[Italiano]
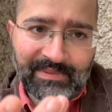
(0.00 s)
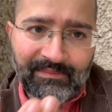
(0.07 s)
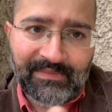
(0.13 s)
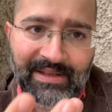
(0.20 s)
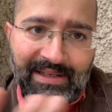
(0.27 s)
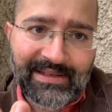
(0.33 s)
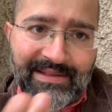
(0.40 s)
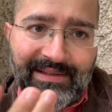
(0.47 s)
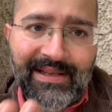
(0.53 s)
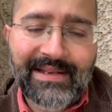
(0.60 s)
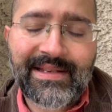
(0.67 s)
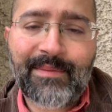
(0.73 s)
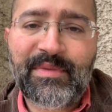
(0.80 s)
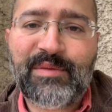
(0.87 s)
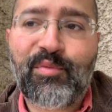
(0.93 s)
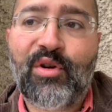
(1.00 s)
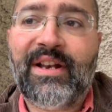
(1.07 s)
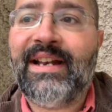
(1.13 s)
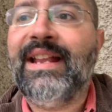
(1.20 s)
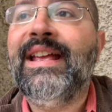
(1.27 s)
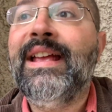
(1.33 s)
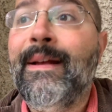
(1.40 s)
degli, stessi semi spoiler,
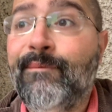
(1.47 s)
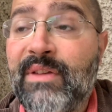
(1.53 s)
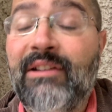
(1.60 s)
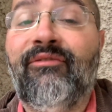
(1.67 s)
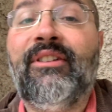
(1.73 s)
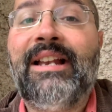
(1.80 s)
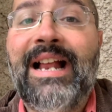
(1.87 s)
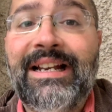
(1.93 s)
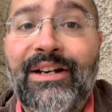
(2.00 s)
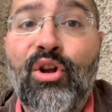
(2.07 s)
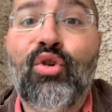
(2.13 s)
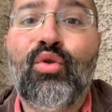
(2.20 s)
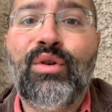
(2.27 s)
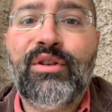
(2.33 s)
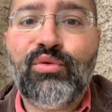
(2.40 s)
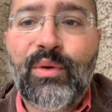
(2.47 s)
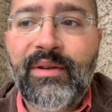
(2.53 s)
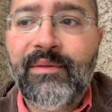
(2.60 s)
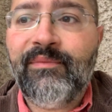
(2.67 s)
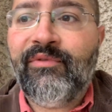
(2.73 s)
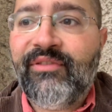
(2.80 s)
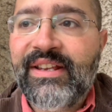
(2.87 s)
nel finale no, con i
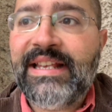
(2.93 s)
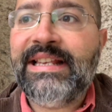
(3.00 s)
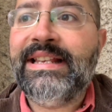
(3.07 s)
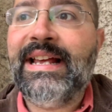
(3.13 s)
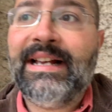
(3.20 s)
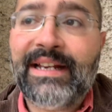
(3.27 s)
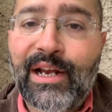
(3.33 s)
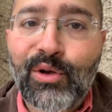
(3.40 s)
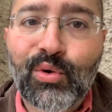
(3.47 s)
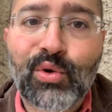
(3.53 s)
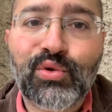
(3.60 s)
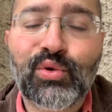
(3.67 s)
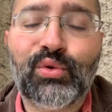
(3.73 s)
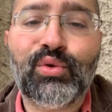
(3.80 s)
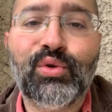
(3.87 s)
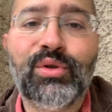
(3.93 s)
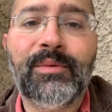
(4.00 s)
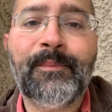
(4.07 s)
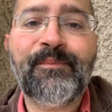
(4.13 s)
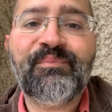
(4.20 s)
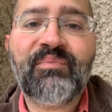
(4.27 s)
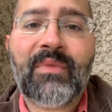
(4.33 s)
suoi figli, anche loro sotto,
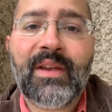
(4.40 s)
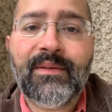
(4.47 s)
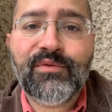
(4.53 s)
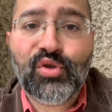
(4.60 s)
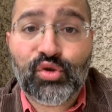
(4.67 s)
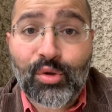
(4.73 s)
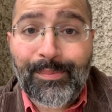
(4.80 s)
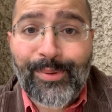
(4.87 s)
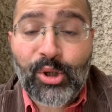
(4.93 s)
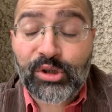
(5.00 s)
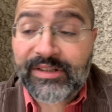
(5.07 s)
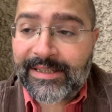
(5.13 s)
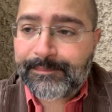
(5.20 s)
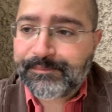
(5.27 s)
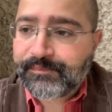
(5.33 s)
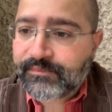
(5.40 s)
sotto botta,